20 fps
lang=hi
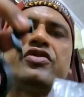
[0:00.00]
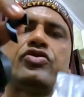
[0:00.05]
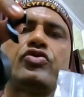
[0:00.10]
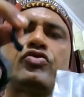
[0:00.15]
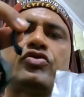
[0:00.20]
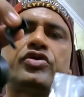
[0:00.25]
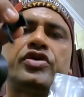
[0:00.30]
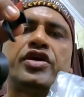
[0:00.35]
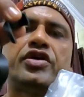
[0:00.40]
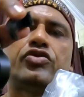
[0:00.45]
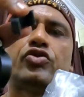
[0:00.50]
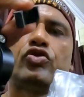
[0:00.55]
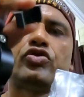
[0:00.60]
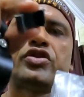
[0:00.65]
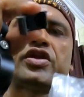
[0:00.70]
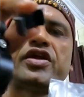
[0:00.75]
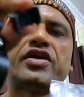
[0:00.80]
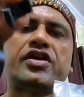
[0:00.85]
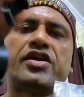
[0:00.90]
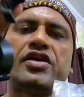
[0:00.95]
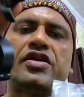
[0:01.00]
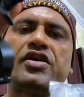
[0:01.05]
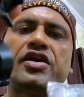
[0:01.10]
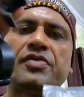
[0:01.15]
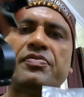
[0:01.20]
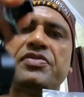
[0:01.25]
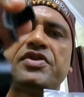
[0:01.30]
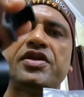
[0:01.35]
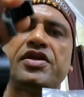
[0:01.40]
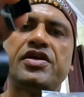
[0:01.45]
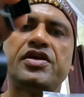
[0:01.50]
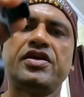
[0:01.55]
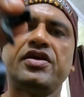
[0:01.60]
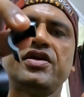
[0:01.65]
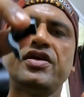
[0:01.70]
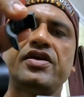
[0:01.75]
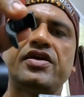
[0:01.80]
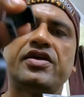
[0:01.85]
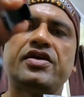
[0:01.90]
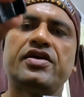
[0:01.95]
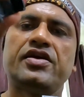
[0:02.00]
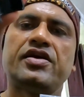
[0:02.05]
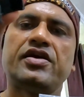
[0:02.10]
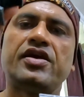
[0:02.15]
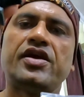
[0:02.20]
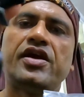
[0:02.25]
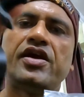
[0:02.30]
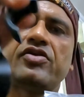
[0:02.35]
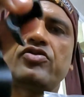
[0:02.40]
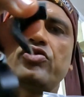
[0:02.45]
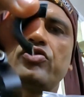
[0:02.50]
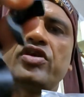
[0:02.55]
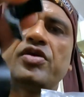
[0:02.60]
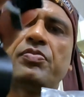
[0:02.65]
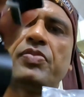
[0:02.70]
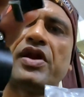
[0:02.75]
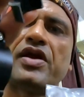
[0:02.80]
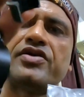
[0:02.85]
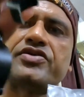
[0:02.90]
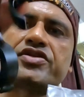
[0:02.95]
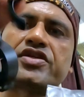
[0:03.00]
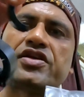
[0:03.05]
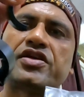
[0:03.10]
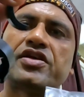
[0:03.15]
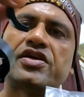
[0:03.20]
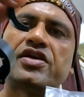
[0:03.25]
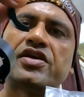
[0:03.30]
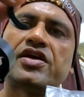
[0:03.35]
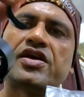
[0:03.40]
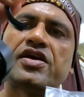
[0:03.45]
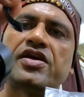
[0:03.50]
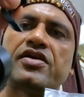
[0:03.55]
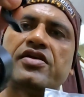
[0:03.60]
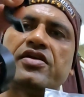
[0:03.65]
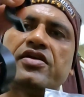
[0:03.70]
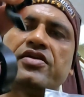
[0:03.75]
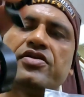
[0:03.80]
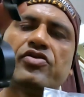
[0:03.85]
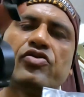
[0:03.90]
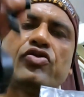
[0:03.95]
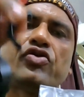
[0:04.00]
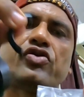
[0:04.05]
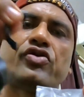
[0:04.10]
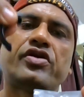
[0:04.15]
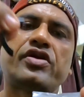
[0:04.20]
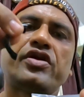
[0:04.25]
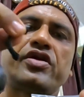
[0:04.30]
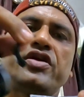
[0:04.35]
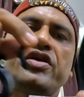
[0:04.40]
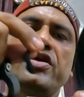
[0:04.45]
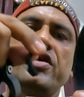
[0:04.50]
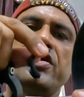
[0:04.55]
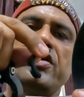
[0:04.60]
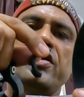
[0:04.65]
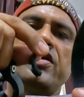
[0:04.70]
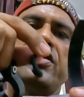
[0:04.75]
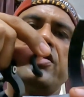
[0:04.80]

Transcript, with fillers: तो ये दो तरह की ग्रिप दी गई हैं एक तो ये प्लास्टिक की है और ये